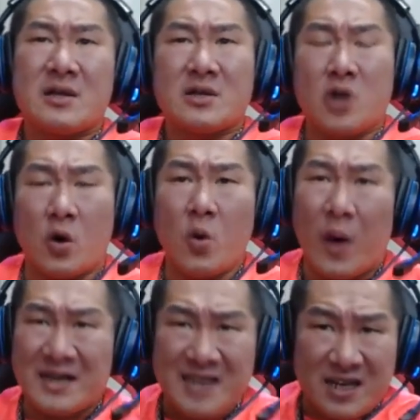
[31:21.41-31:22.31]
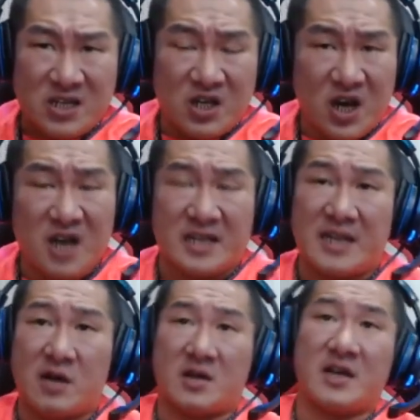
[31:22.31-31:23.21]
从晚上十二点
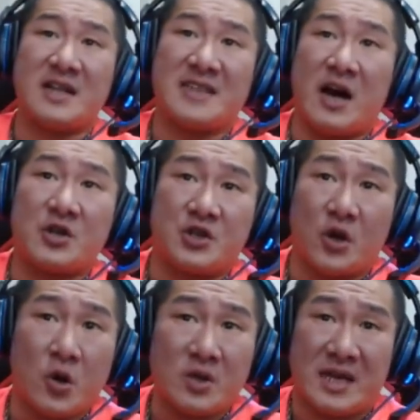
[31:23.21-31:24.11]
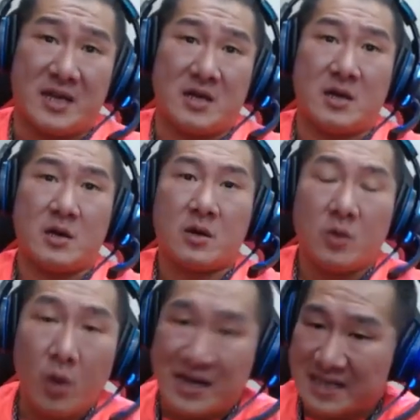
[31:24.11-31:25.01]
到隔天早上九点，
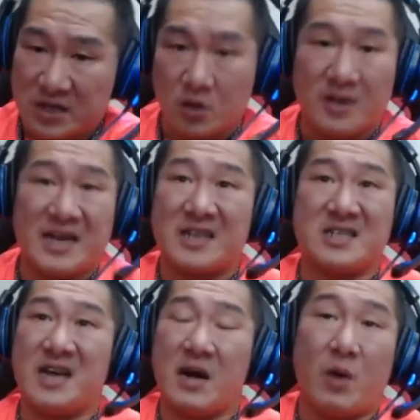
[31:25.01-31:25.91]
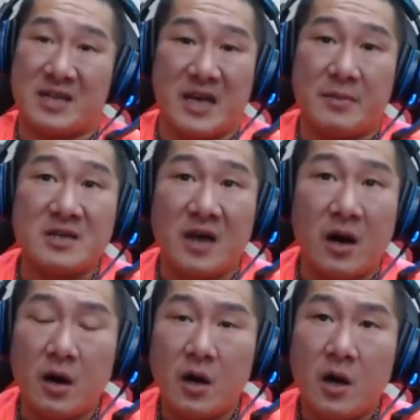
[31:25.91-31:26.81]
我看到做过菜市啊，我天，你知？
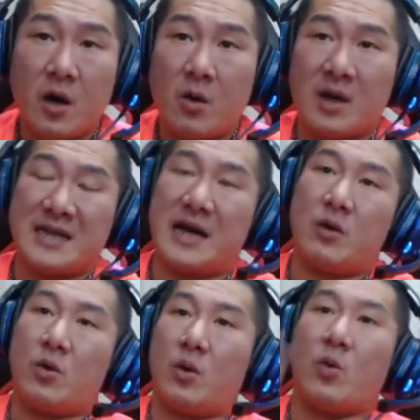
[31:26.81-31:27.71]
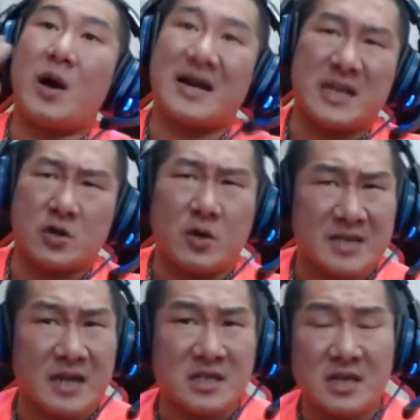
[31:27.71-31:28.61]
道？我看到我，我看到做过
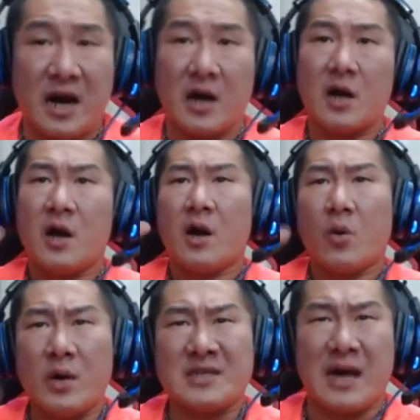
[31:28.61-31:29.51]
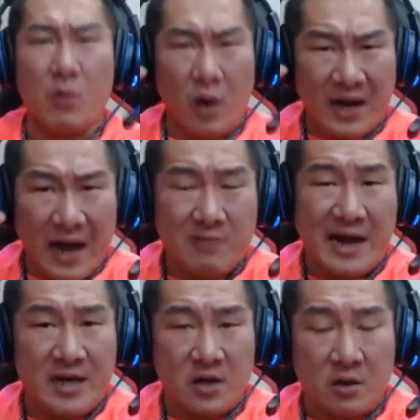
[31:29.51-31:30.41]
菜市啊，为啥？我了
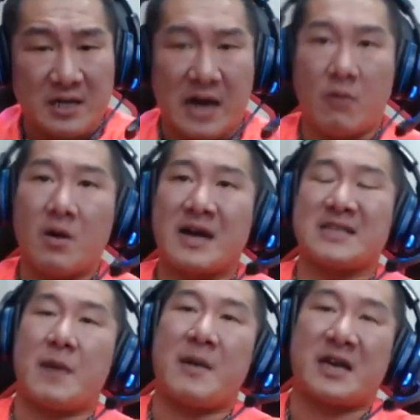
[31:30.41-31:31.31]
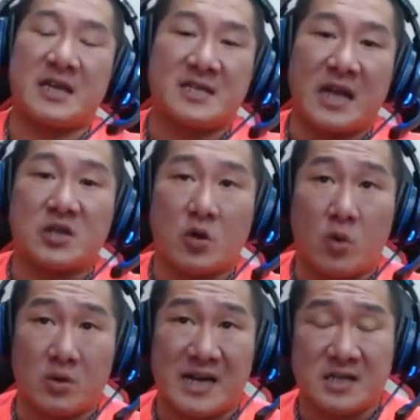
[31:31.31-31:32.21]
解你的贡献。我看到要去三重
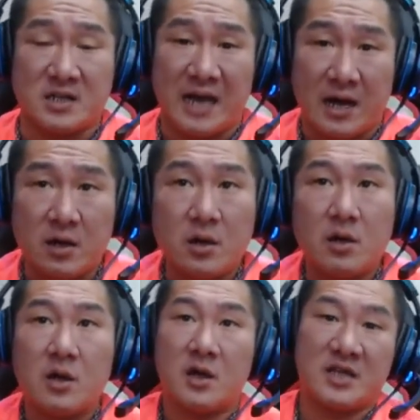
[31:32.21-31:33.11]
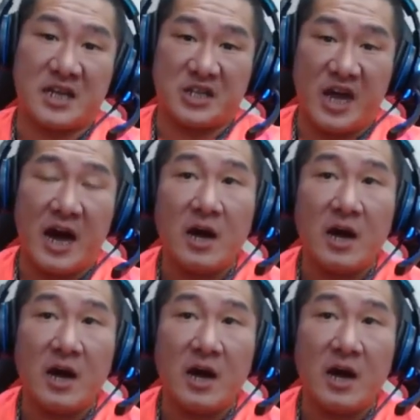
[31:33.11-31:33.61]
国菜市场贴车，